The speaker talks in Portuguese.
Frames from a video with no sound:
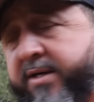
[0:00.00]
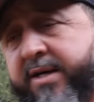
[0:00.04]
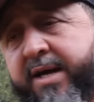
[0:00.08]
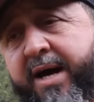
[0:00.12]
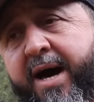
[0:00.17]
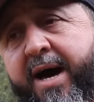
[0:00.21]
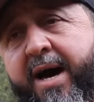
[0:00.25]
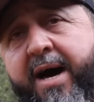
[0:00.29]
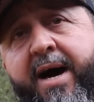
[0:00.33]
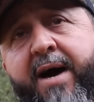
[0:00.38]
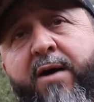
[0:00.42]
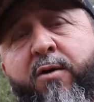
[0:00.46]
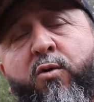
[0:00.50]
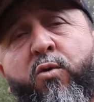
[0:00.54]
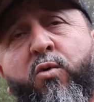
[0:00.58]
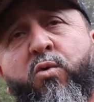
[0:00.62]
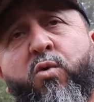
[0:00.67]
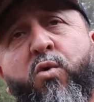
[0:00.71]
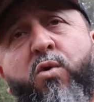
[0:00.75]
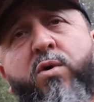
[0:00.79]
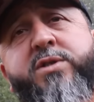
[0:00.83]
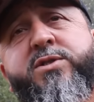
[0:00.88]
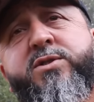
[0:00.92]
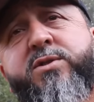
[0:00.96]
a, ah, o
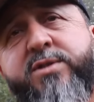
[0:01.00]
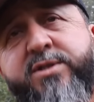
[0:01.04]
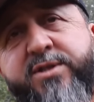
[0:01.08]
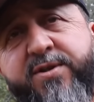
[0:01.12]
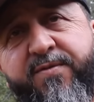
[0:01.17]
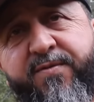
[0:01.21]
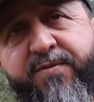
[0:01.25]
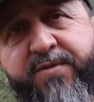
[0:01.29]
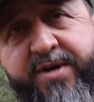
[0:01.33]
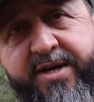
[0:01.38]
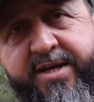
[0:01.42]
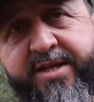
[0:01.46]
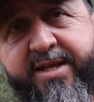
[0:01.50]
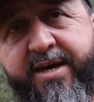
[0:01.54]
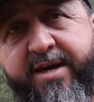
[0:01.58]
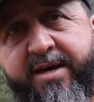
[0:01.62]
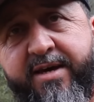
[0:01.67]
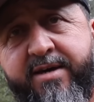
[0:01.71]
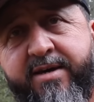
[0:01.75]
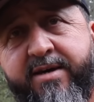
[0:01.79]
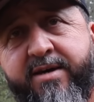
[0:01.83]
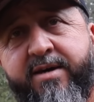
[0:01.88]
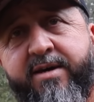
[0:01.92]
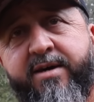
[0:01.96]
custo de vida
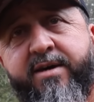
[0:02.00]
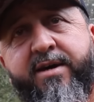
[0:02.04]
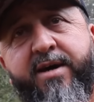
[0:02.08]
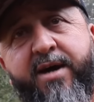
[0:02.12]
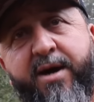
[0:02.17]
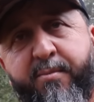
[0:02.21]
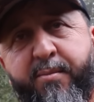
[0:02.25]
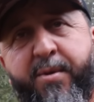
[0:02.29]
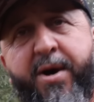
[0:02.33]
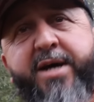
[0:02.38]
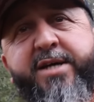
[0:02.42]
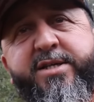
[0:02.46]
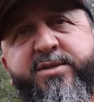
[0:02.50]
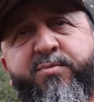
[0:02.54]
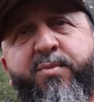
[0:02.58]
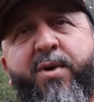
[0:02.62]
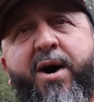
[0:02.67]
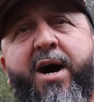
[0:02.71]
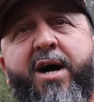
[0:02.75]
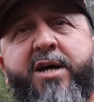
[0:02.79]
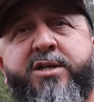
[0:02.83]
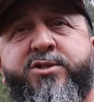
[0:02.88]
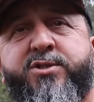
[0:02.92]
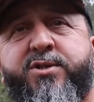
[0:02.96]
é mais
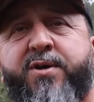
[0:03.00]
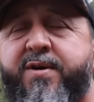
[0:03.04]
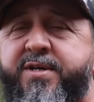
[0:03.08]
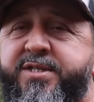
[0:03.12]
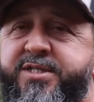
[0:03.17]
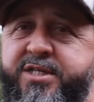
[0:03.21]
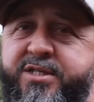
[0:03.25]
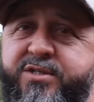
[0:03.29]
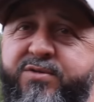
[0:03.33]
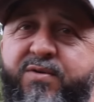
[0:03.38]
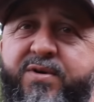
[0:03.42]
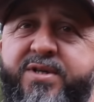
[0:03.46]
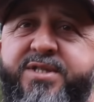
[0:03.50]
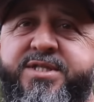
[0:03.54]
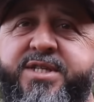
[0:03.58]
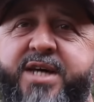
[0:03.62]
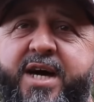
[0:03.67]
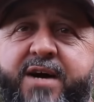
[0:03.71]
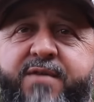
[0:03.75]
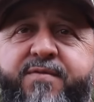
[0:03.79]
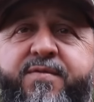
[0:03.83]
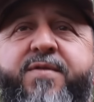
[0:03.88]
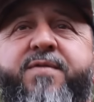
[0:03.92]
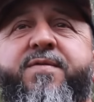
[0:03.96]
baixo, então a gente
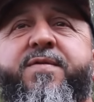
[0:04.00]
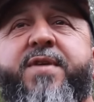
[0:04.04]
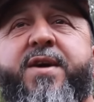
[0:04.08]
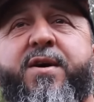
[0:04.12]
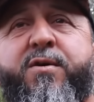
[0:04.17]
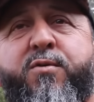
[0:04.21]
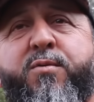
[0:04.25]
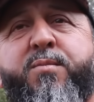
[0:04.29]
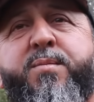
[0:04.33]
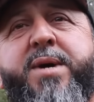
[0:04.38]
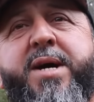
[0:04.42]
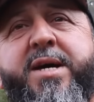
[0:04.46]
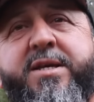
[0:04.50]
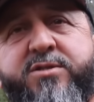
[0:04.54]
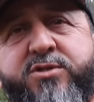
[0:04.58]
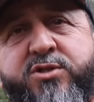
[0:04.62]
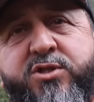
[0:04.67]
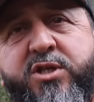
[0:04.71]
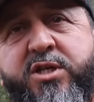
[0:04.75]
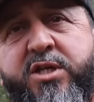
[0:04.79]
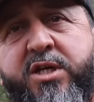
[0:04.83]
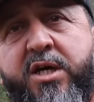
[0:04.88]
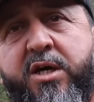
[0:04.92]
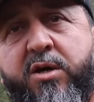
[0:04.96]
consegue viver com menos
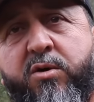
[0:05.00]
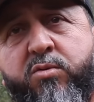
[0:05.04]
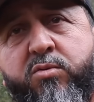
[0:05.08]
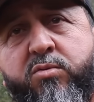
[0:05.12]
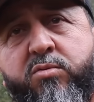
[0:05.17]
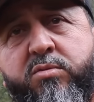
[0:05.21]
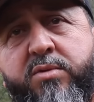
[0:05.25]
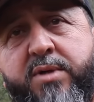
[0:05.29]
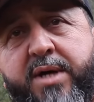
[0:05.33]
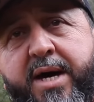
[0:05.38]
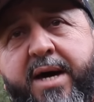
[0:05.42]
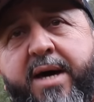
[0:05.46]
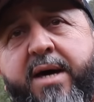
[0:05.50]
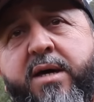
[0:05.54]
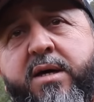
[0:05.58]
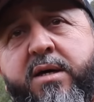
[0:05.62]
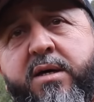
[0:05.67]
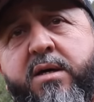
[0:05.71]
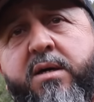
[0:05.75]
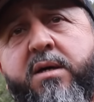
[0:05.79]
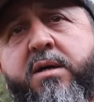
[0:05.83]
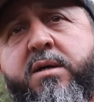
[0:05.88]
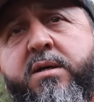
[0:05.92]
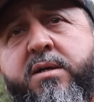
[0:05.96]
dinheiro. Absurdamente né?
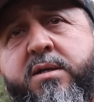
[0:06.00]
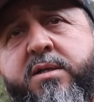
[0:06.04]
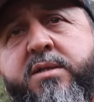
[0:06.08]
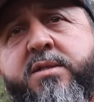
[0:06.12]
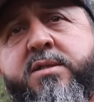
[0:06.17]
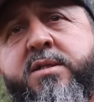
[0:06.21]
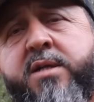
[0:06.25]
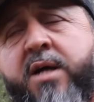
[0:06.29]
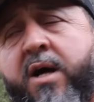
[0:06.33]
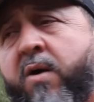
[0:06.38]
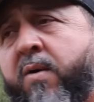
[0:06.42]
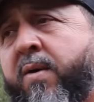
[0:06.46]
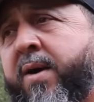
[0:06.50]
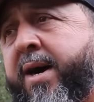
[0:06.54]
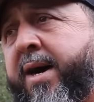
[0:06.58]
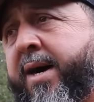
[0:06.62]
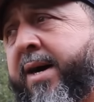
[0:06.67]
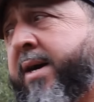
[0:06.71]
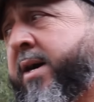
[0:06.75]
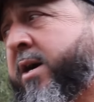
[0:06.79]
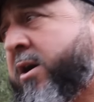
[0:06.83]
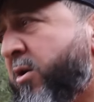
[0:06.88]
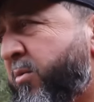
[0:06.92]
mais baixo, né, Então, é.